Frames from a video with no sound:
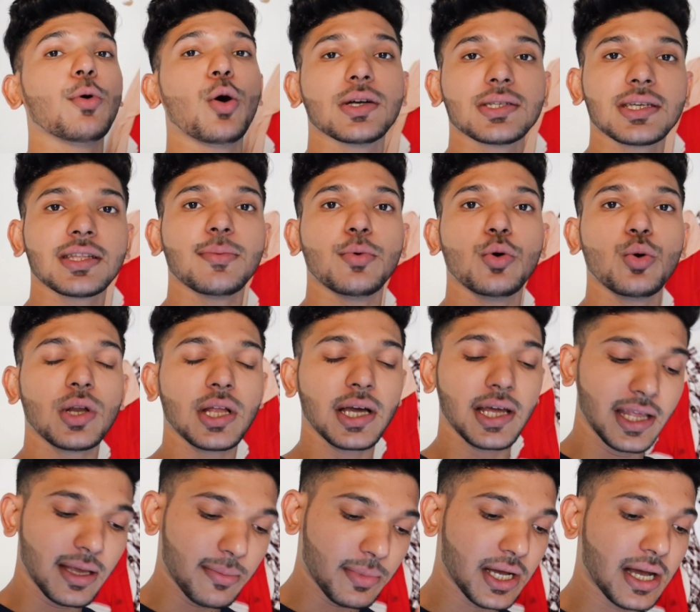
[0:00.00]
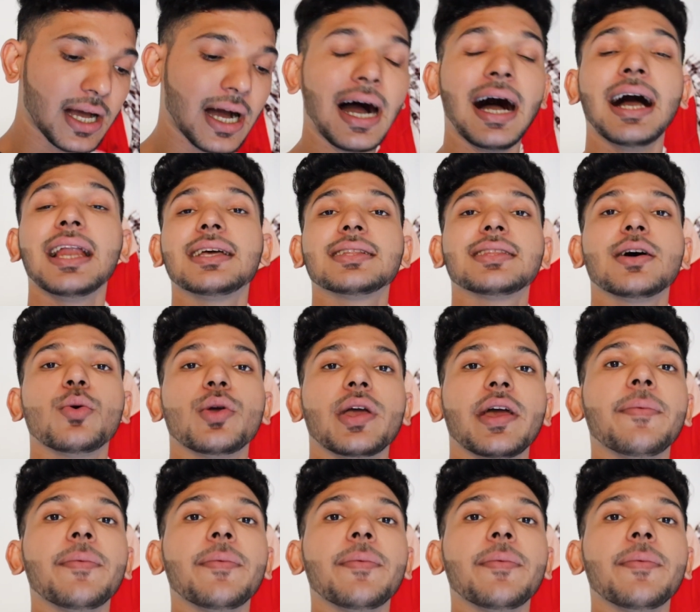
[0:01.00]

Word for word: बहुत ज़्यादा भूख लग रही है मैं खा लेता हूँ